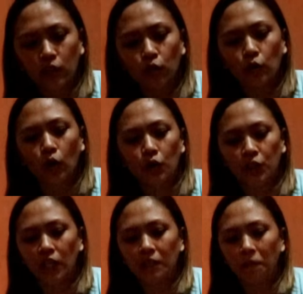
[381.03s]
light yung color
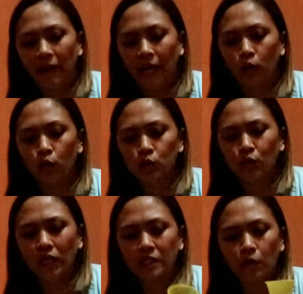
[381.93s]
niya, di ba, yellow. So,
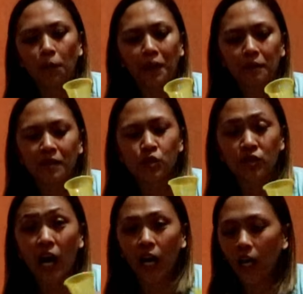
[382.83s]
naisip ko parang medyo
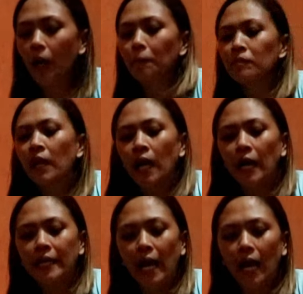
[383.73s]
dull.
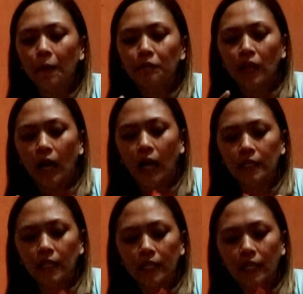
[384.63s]
Kaya,
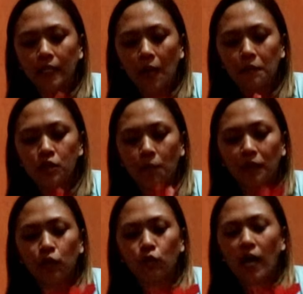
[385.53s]
Uh, nilagyan namin siya,
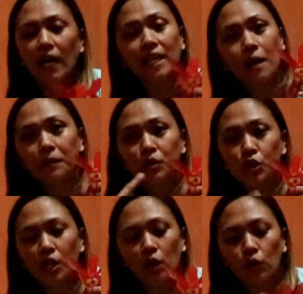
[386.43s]
pininturahan namin
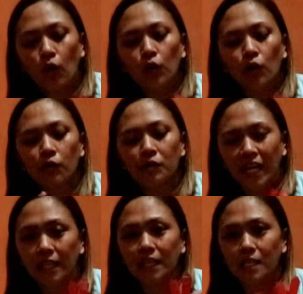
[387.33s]
siya ng color
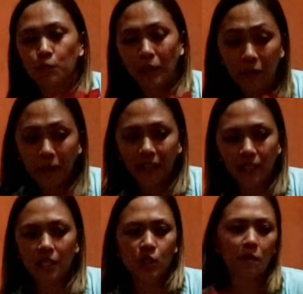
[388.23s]
red na spray
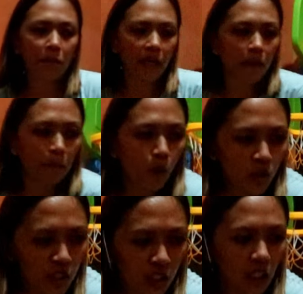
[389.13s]
paint. Then, syempre, ng
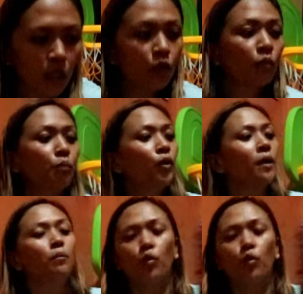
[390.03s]
Boss Ni. Ito yung pulang